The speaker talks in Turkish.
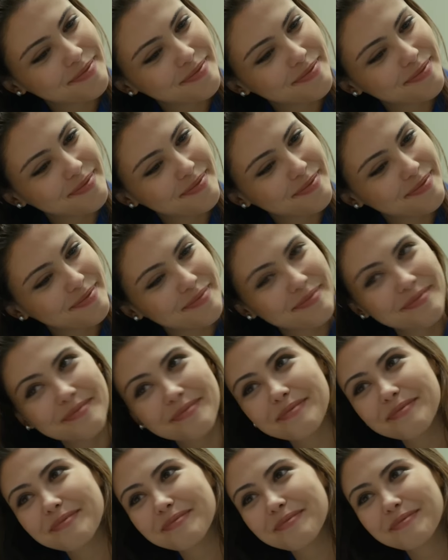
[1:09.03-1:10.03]
Şadiye.
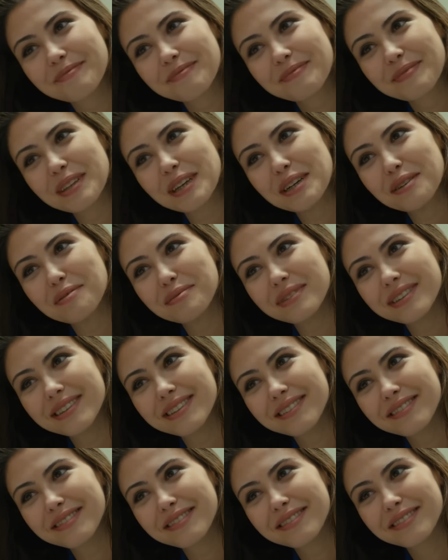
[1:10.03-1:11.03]

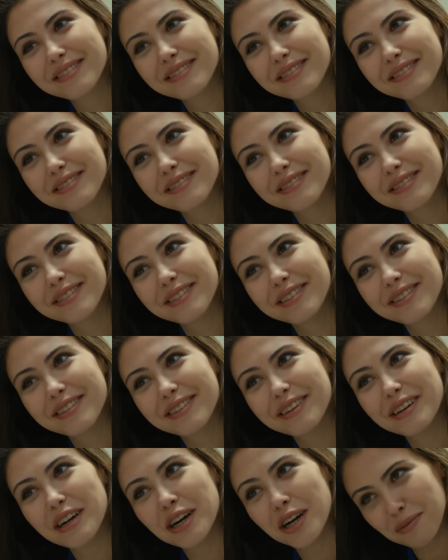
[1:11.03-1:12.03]
Altan.
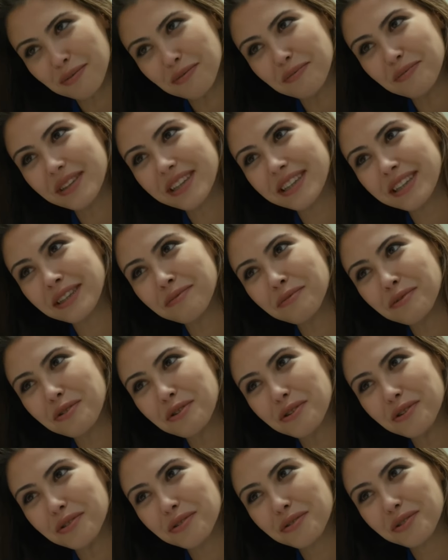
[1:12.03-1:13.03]
Abimin adını mı
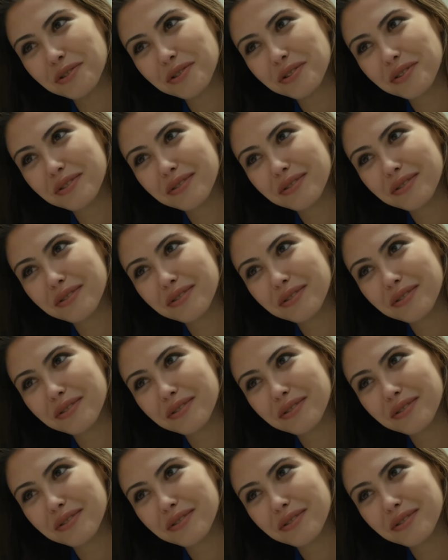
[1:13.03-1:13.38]
koydunuz?